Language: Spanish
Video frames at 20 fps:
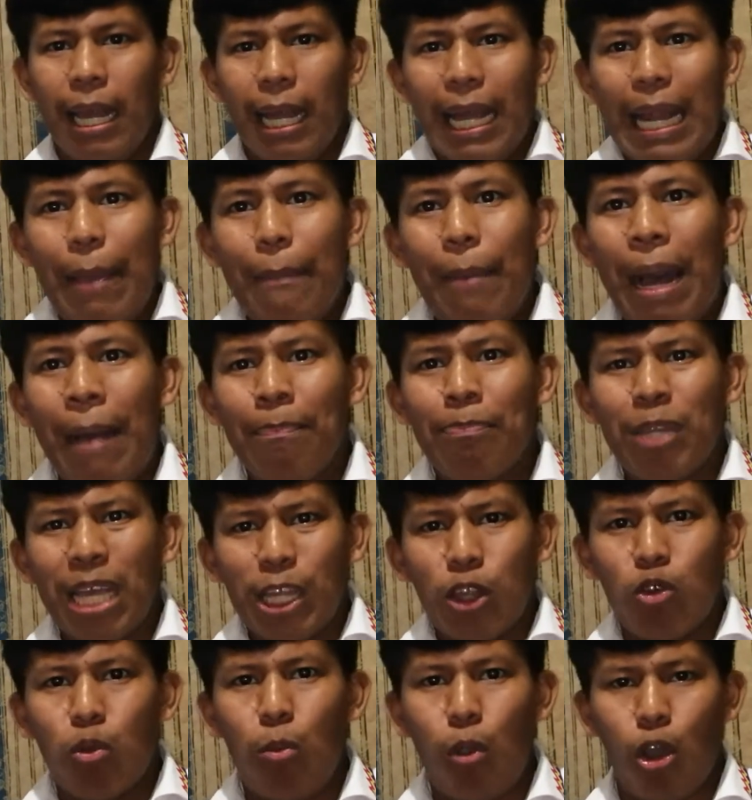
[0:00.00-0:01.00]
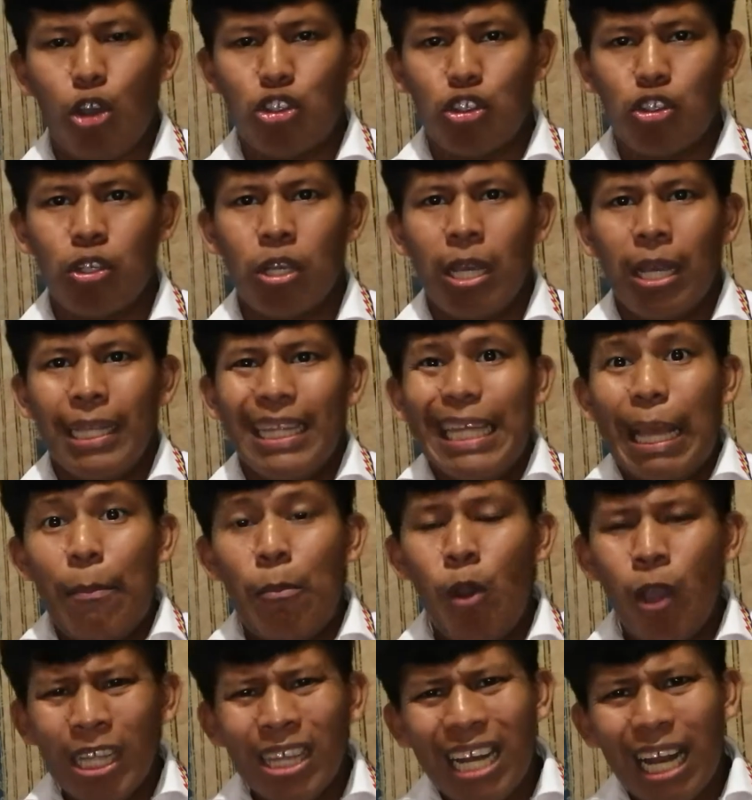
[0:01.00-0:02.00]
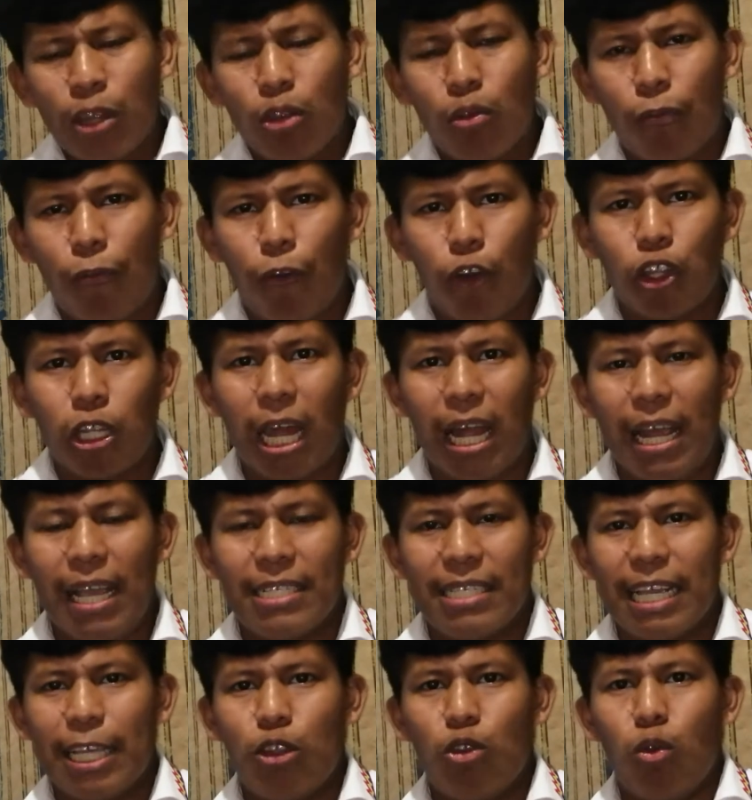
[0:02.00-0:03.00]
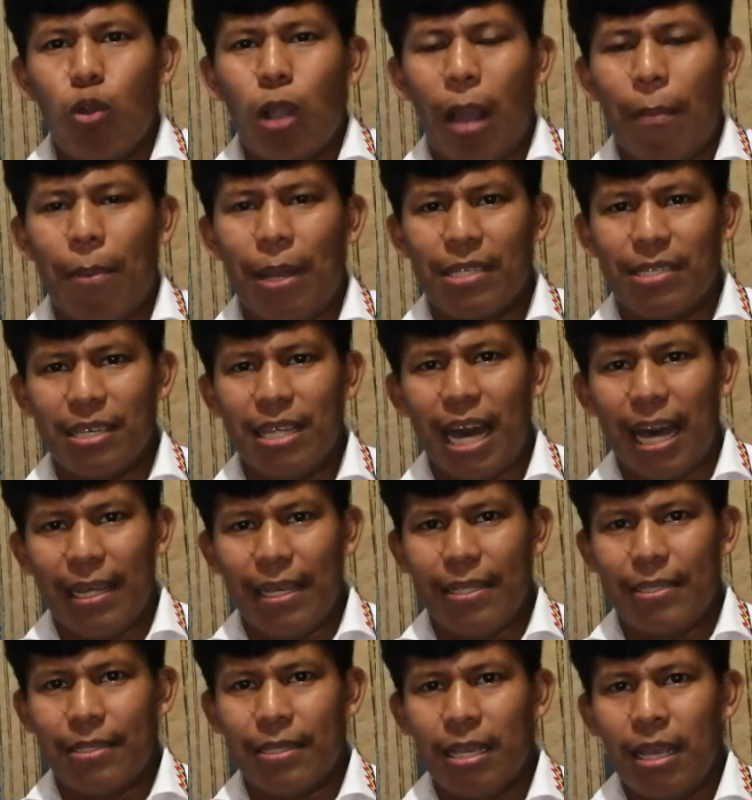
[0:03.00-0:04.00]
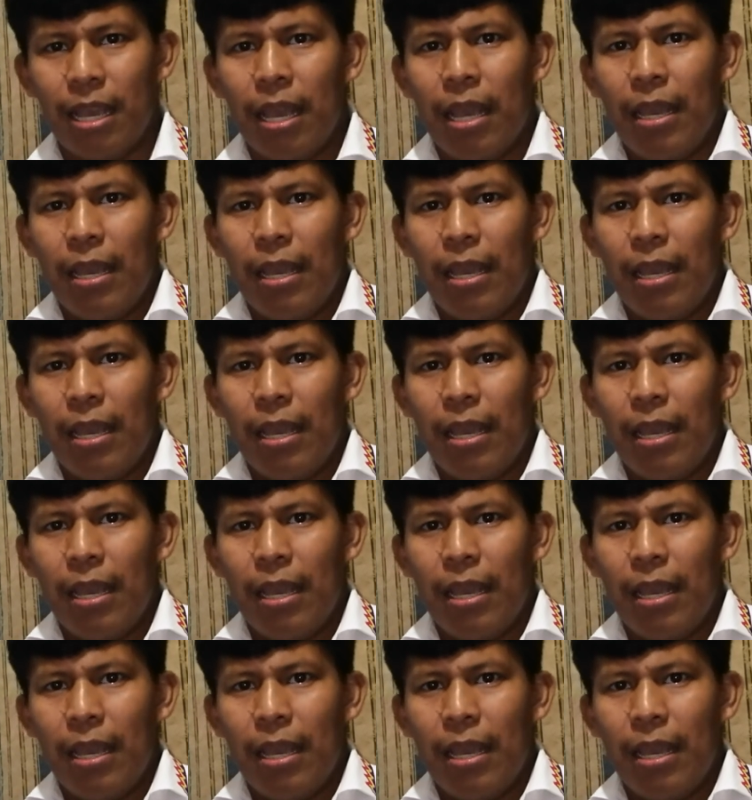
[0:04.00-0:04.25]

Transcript: Levanta tu voz, demuestra tu fortaleza y tus capacidades